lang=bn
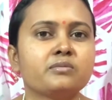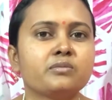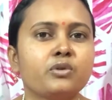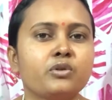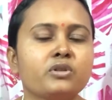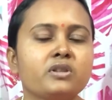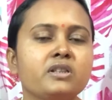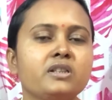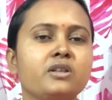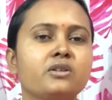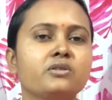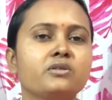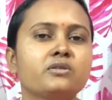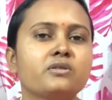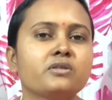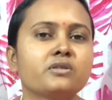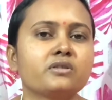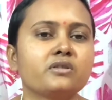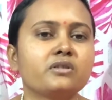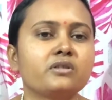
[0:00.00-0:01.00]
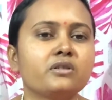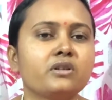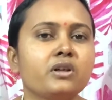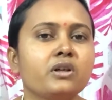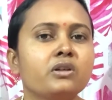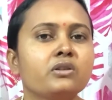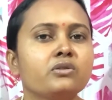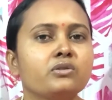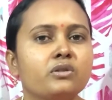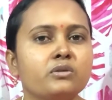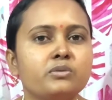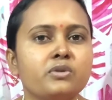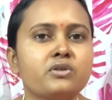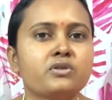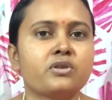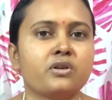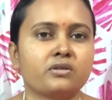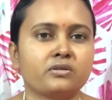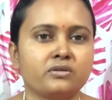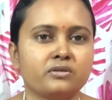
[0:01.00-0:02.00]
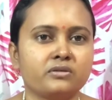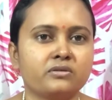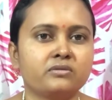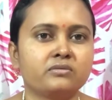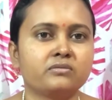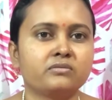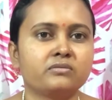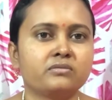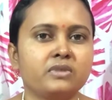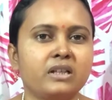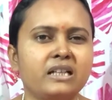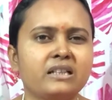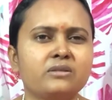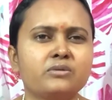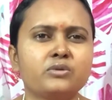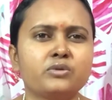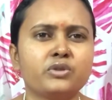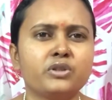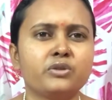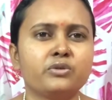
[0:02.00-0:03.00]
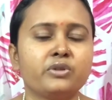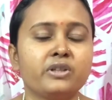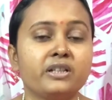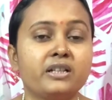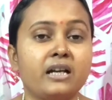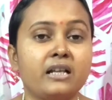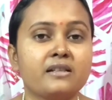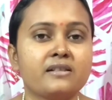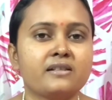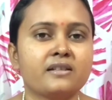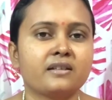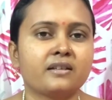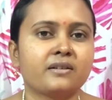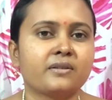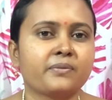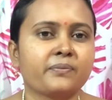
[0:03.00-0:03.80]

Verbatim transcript: প্রতিনিয়ত করতো তবুও শক্ত একদম গুটি গুটি কালচে